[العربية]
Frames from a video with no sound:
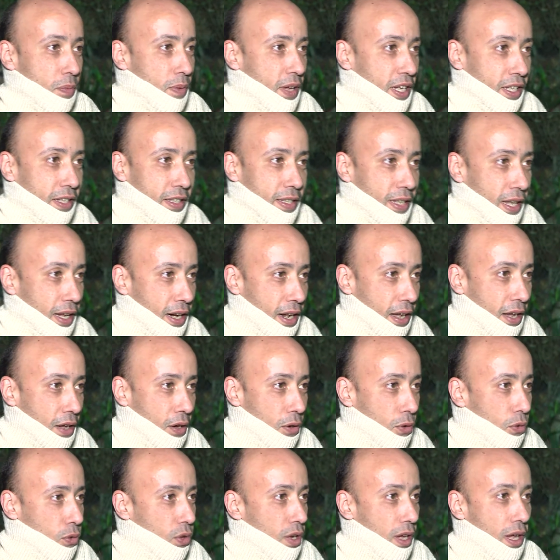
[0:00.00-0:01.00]
40
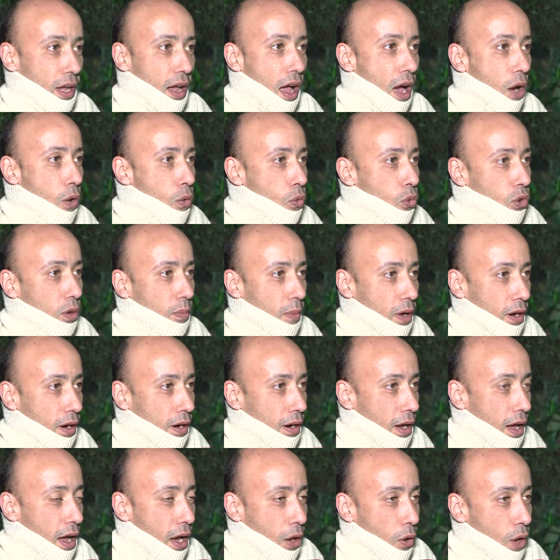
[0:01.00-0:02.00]
سنة وأول
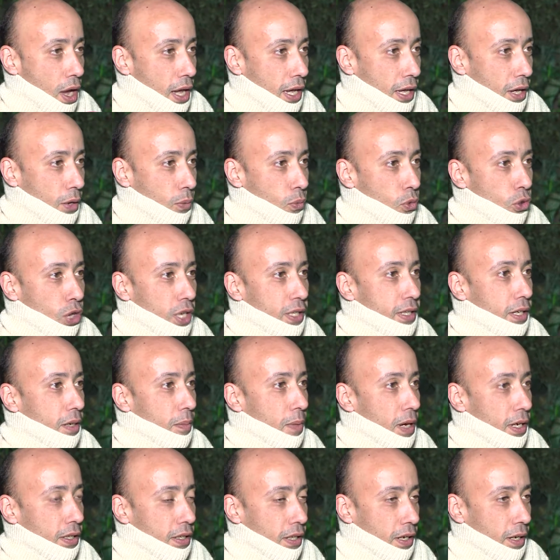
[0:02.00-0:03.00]
مرة أواجه موجة
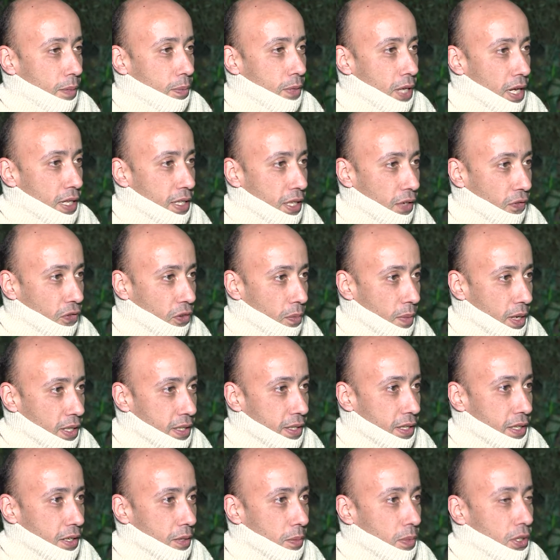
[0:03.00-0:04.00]
البرد اللي بتحصل في
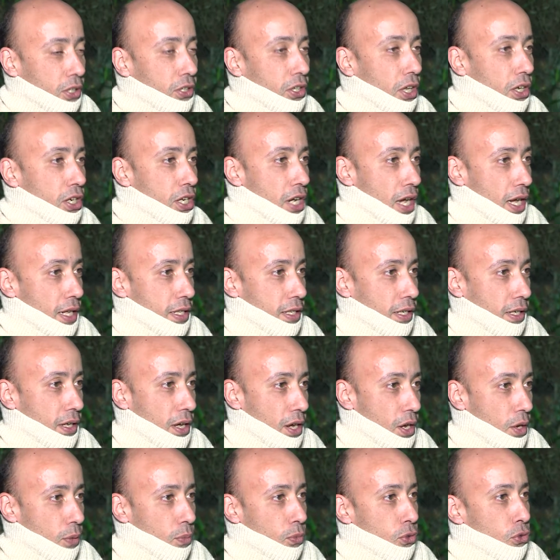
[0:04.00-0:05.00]
مصر بالطريقة دي
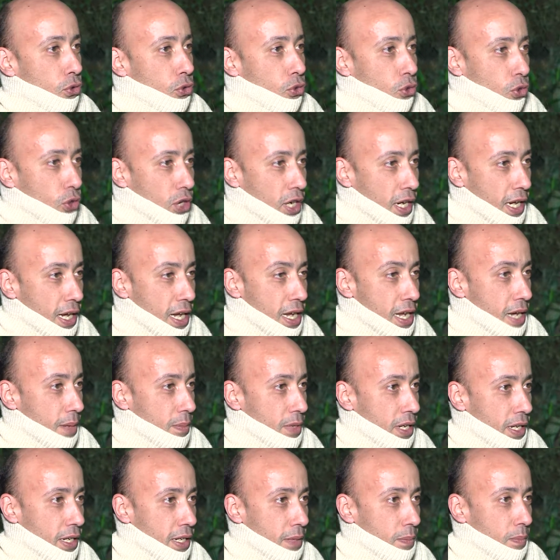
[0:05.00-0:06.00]
بيقولوا إن هي
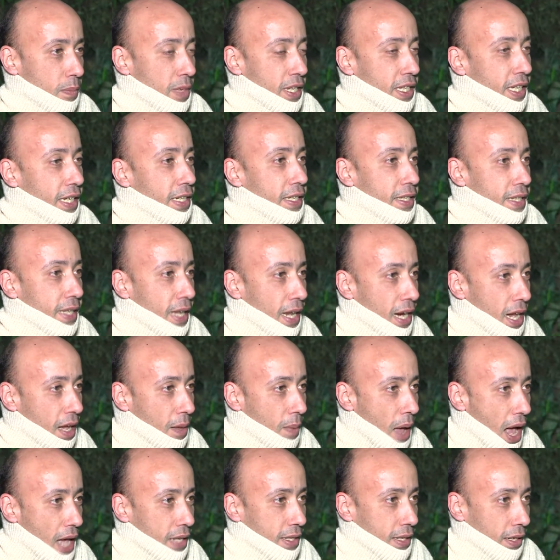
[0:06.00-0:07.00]
من 200 سنة
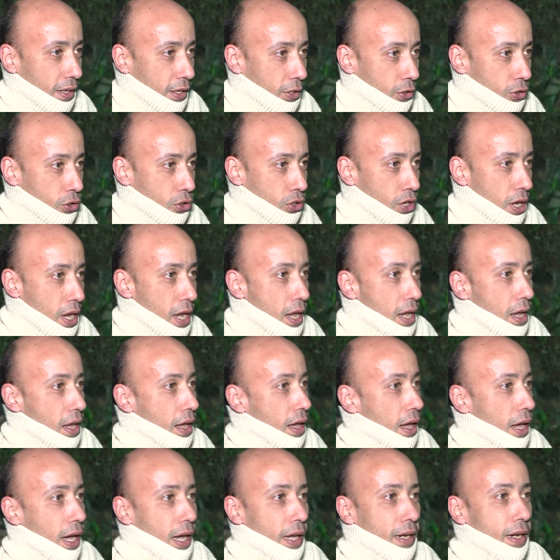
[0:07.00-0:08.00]
ما حصلتش
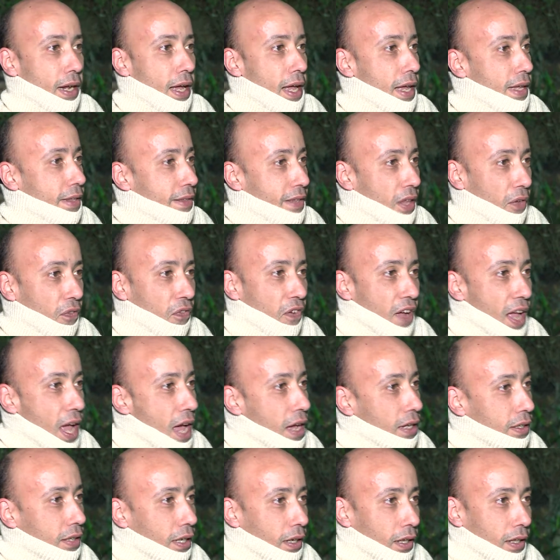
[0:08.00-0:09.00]
إحنا
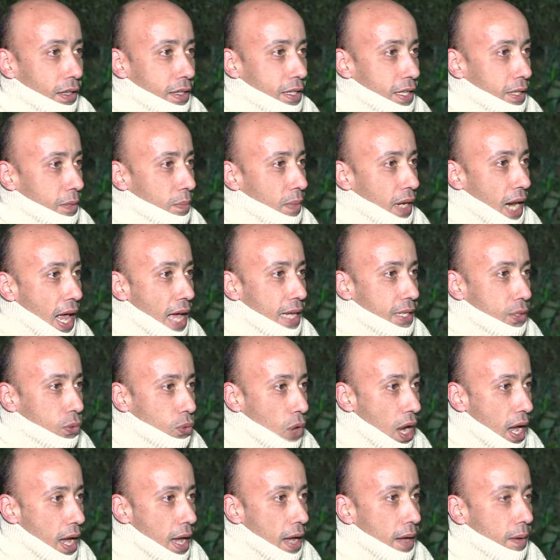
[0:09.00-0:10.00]
الدفايات خلصت من
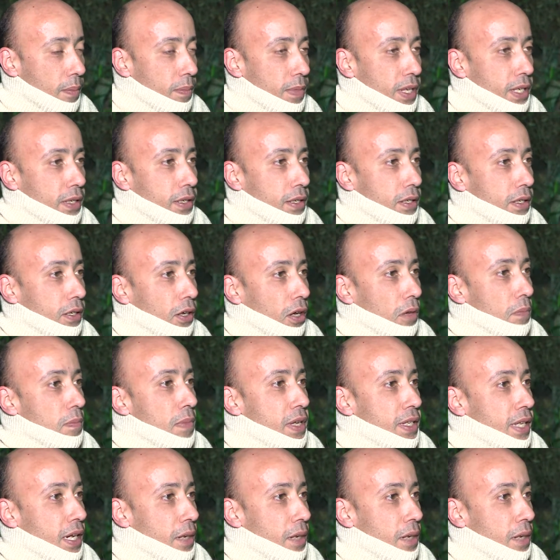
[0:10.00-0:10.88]
الأسواق من قمة